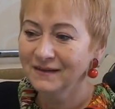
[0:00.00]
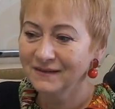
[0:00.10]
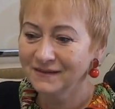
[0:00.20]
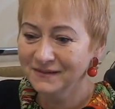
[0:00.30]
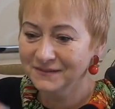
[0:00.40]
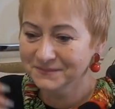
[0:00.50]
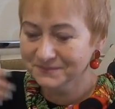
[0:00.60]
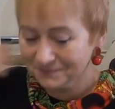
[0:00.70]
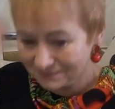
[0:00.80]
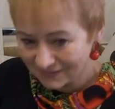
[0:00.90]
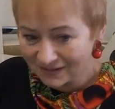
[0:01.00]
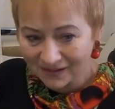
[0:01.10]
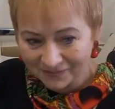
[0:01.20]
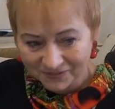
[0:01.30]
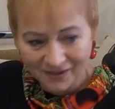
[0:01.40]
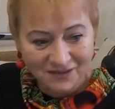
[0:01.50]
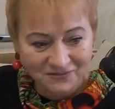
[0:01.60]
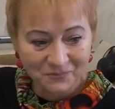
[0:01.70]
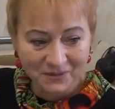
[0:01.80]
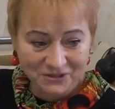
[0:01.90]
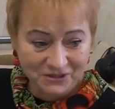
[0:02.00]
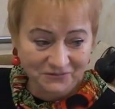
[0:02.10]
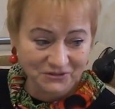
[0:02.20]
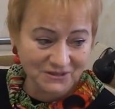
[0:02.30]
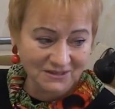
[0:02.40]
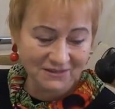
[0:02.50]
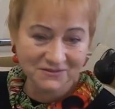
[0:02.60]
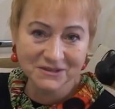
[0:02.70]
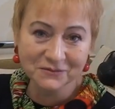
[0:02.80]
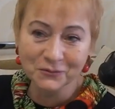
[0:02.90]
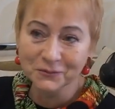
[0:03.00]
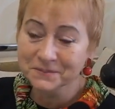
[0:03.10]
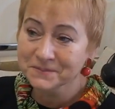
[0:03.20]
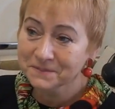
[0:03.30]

а, голове, освободившись от всего.